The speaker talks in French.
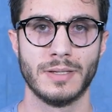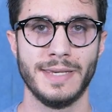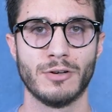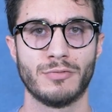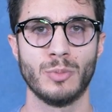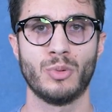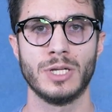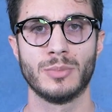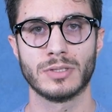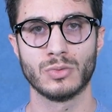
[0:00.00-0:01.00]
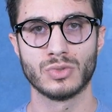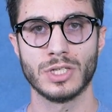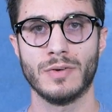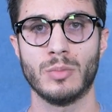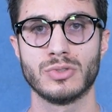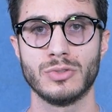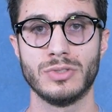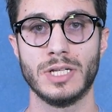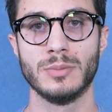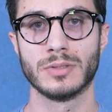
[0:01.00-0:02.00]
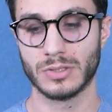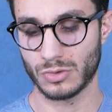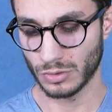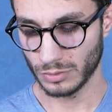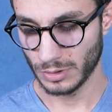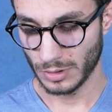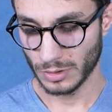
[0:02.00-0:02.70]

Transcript: Et enfin, pour alimenter tout ça, on va avoir besoin d'une alimentation.